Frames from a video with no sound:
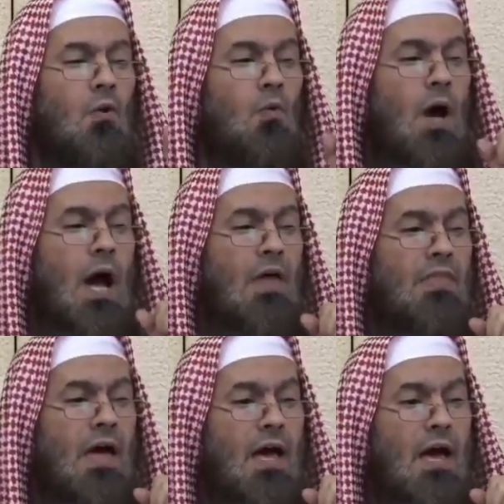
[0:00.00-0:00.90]

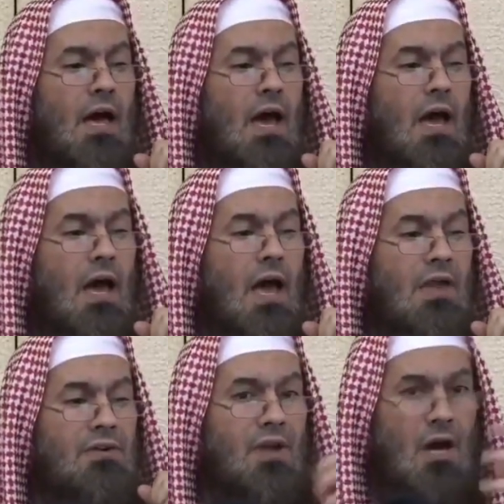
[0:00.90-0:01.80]
وهذا
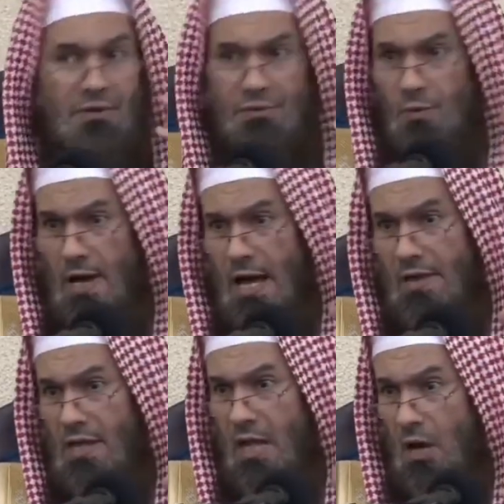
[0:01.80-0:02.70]
النهر
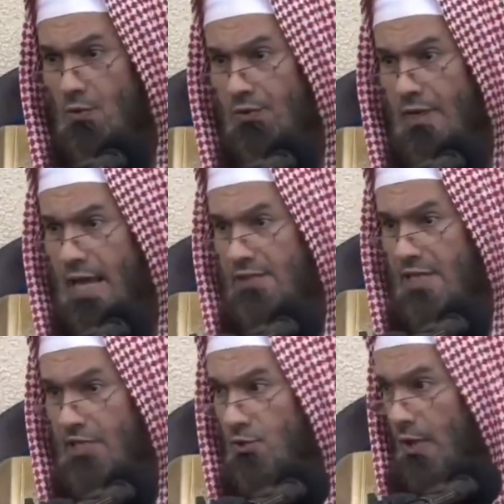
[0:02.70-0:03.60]
وهذا الحوض لا
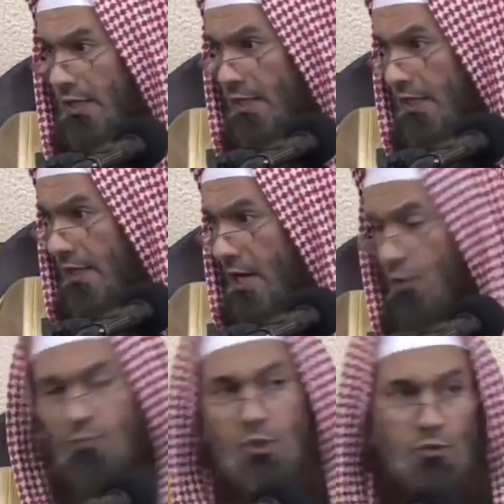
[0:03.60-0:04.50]
ترد عليه الا
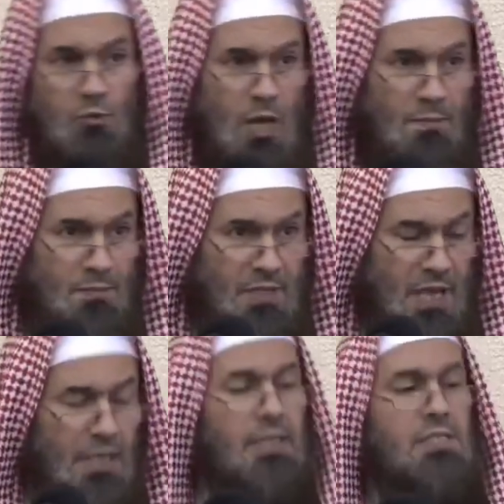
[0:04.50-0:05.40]
امه محمد
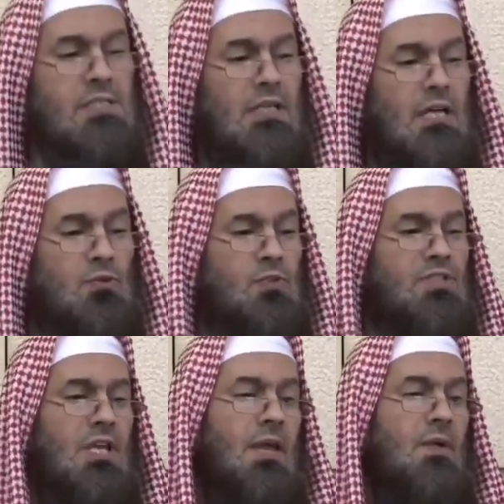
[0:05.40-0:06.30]
عليه الصلاه
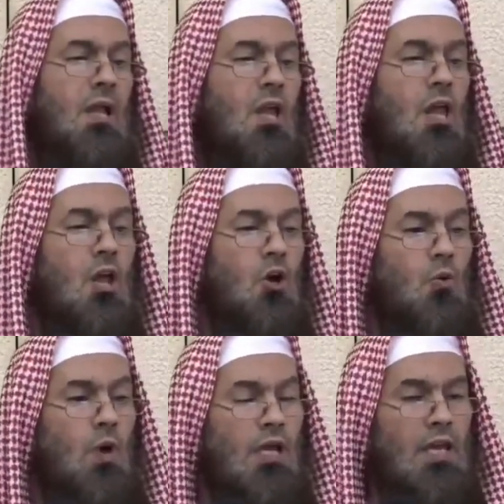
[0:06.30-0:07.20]
والسلام
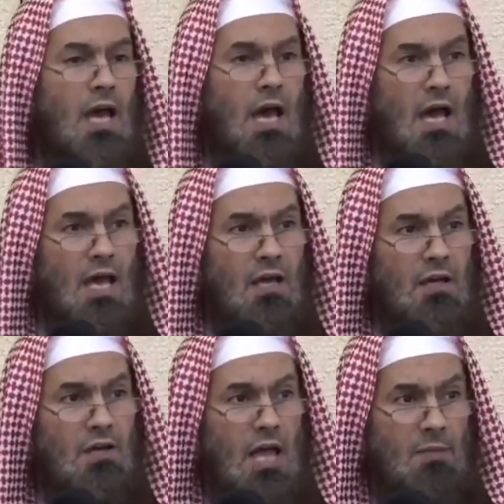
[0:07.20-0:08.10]
وهي
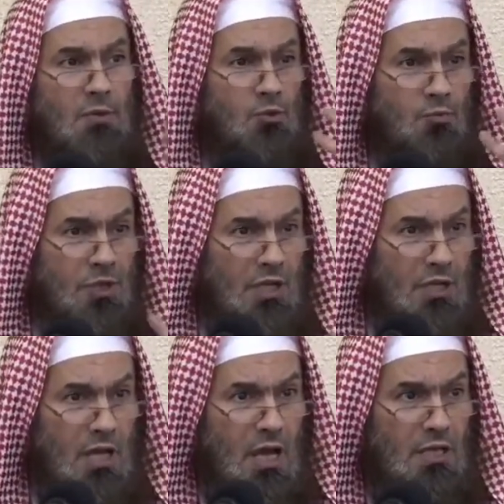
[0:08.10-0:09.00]
رحمة من
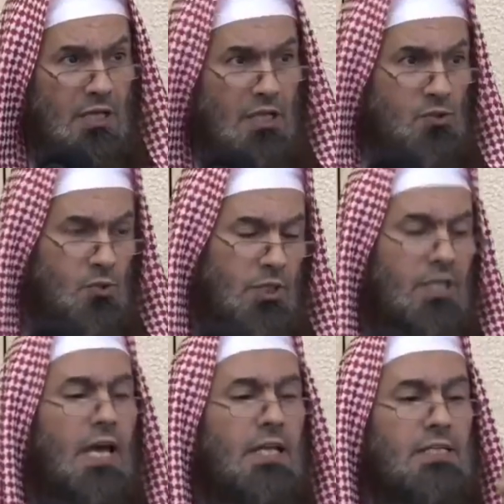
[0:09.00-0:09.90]
الله
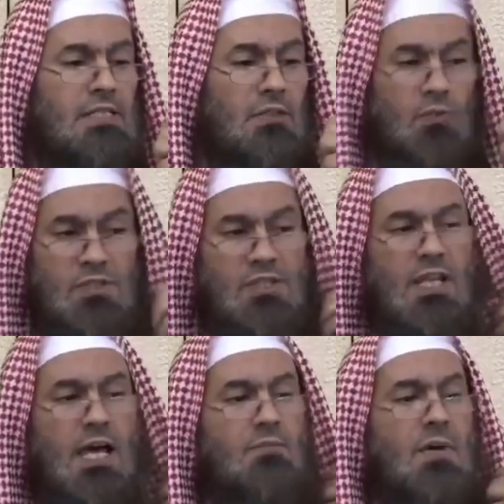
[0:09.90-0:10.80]
لرسوله عليه الصلاة
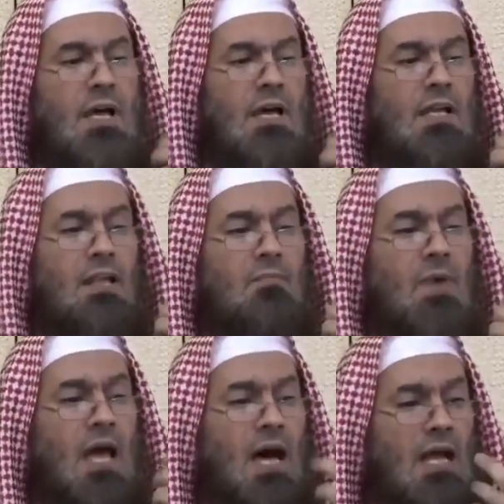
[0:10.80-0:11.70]
والسلام
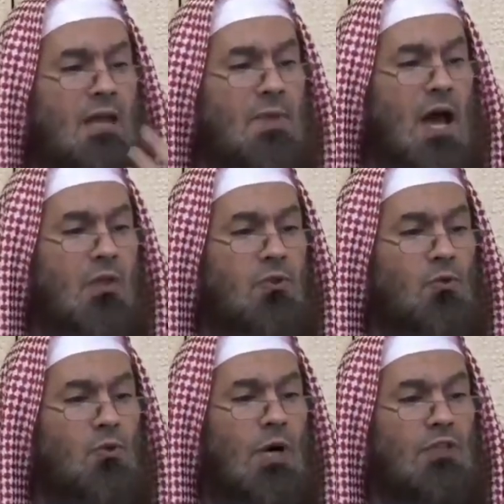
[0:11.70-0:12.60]
لما قال بعض
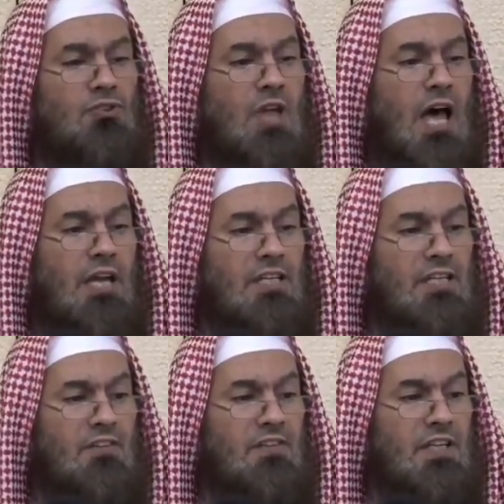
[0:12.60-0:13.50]

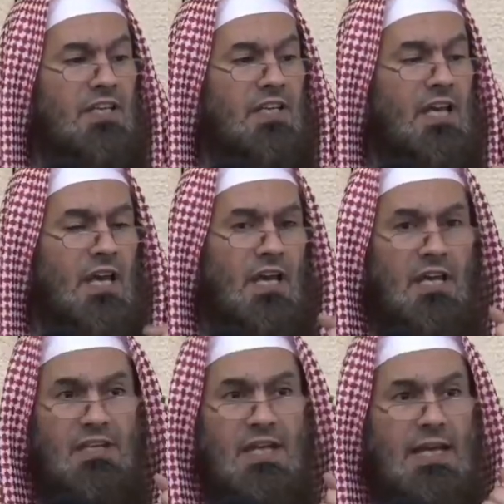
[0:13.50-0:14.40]
الطاعين فيه
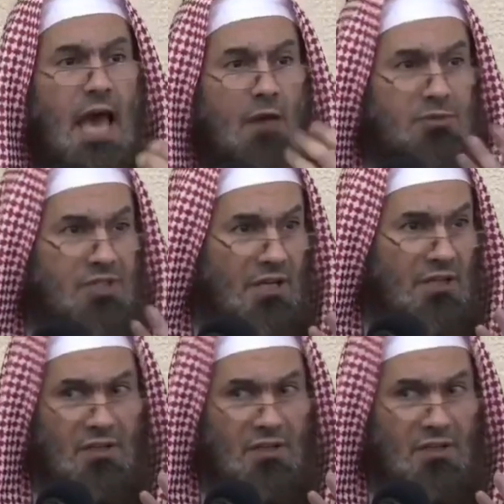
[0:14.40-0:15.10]
إنك أبتر